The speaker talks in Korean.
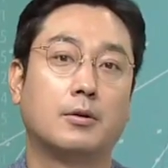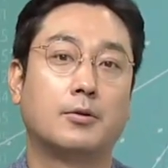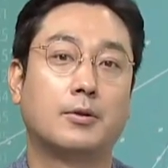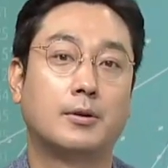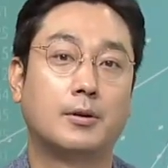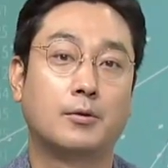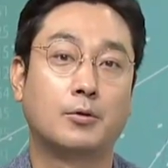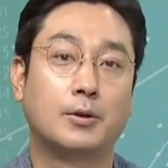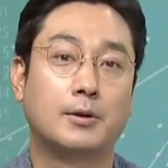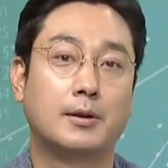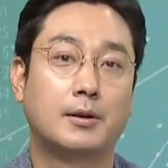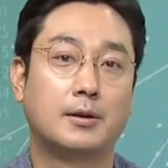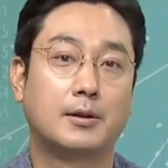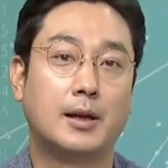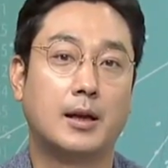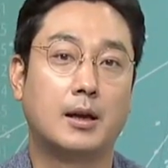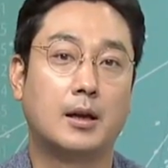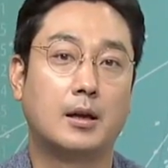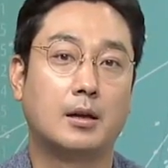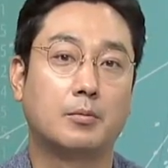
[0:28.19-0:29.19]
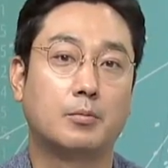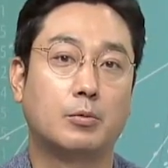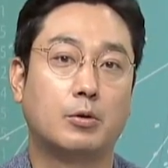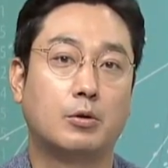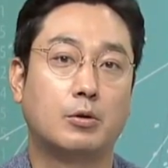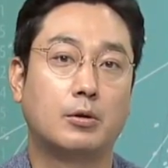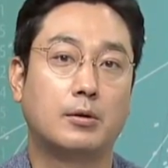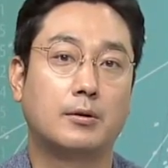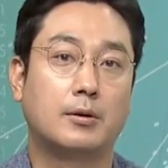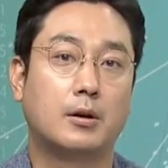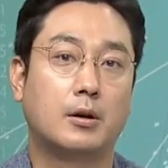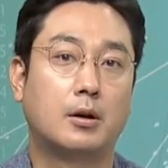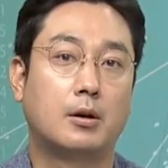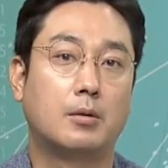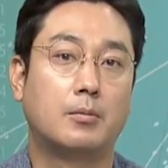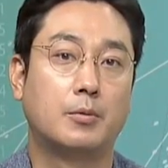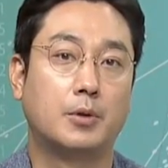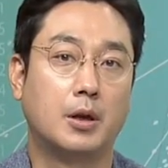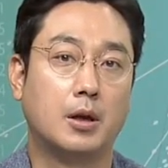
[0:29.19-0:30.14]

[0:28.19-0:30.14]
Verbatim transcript: 예, 회사를 다뭐 방문하셨군요.